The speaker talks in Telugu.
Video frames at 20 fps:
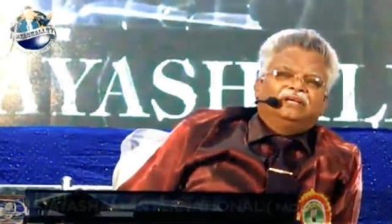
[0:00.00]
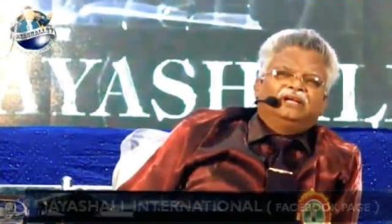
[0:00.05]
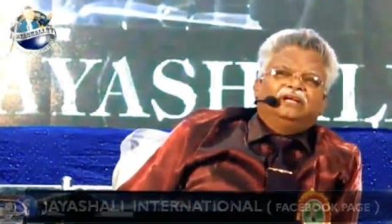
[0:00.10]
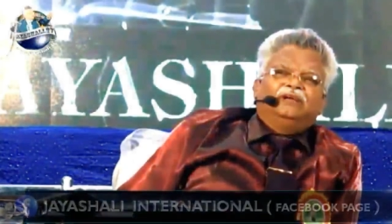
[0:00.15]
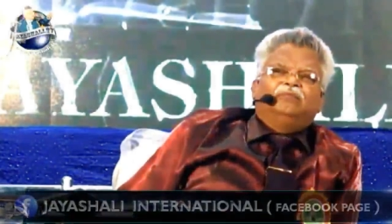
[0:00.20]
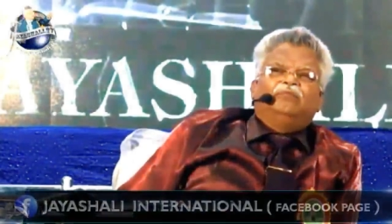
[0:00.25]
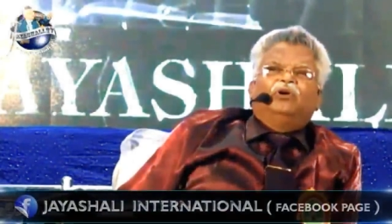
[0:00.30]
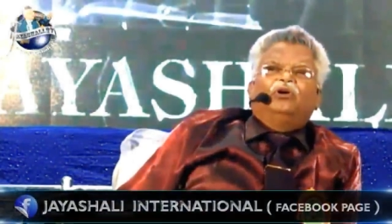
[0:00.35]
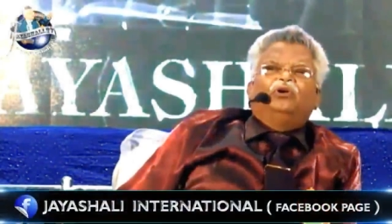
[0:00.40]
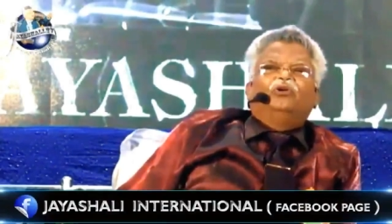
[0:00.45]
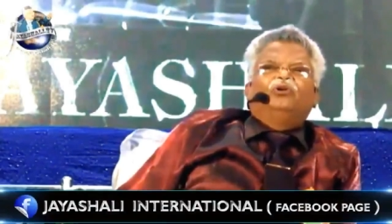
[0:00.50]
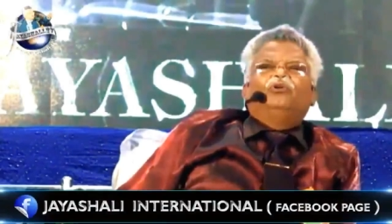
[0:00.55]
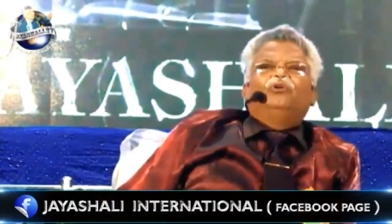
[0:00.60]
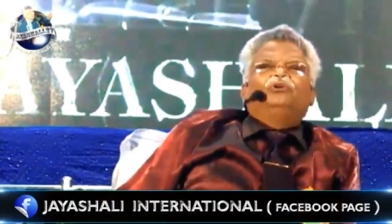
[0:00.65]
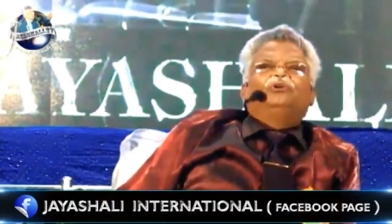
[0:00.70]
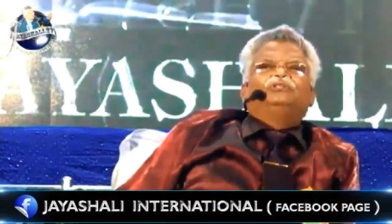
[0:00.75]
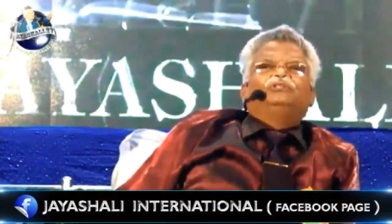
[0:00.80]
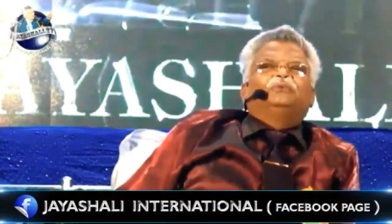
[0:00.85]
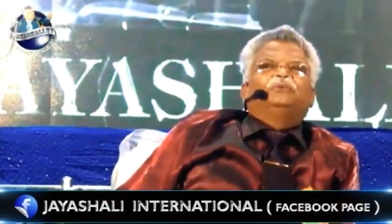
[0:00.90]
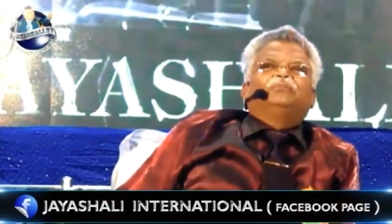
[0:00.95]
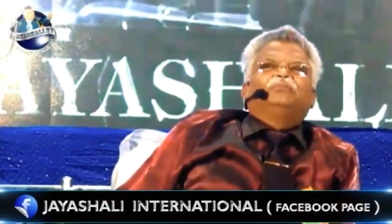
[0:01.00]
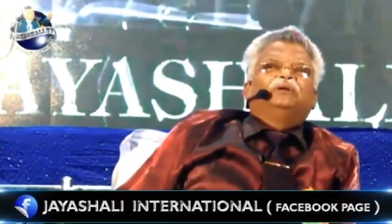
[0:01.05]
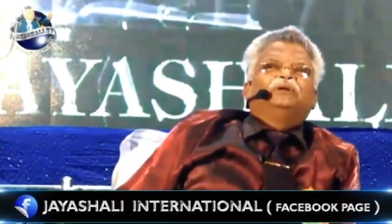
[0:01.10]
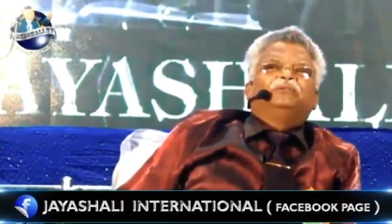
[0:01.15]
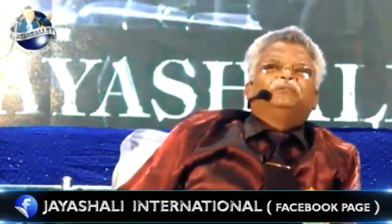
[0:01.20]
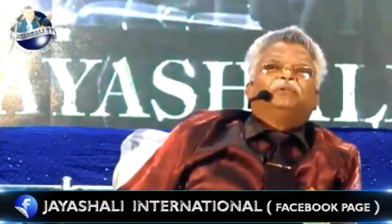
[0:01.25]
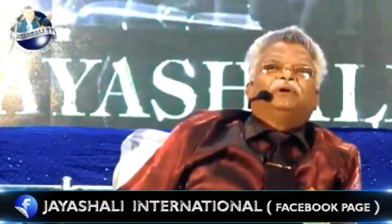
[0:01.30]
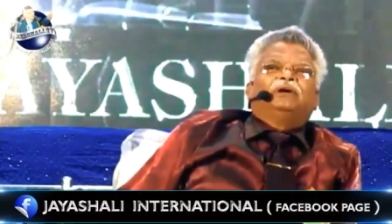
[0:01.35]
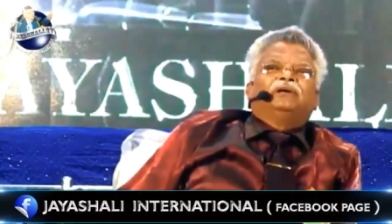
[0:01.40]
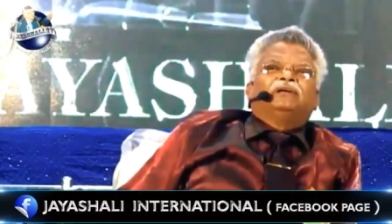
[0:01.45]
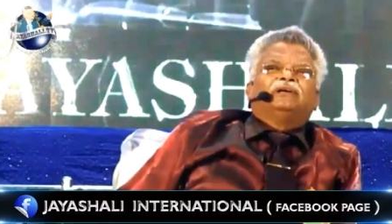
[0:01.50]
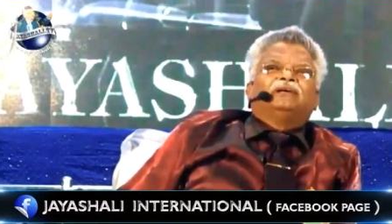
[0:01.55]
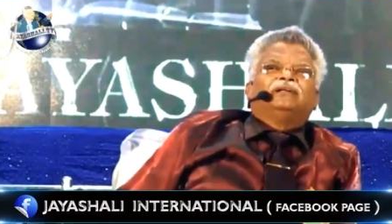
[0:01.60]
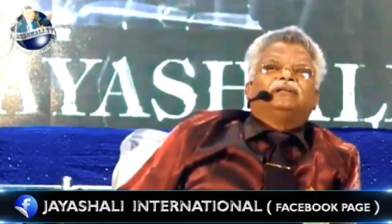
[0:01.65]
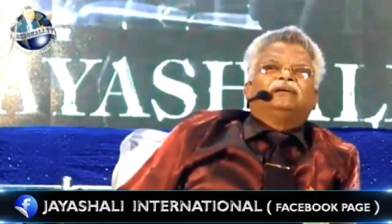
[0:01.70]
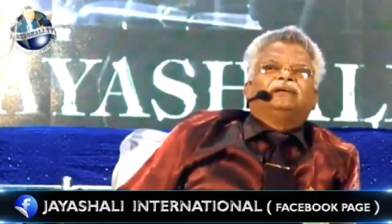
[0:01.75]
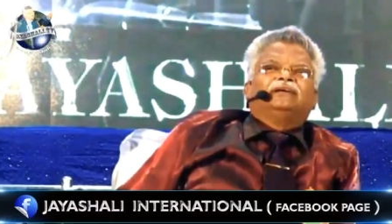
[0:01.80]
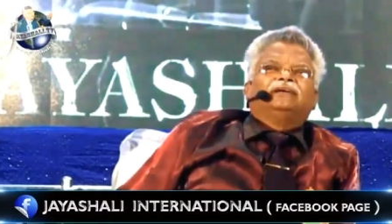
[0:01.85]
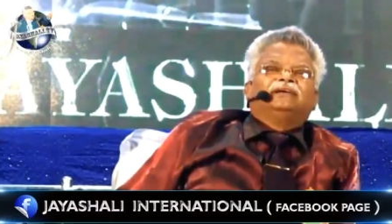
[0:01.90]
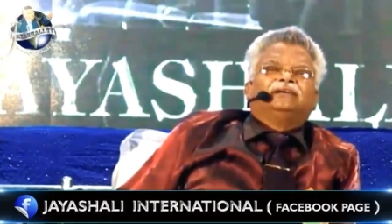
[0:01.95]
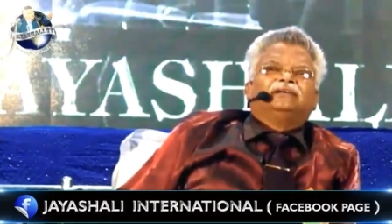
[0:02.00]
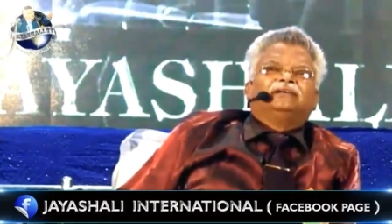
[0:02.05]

ఈ బడుల్లో చెప్పని పాఠాలే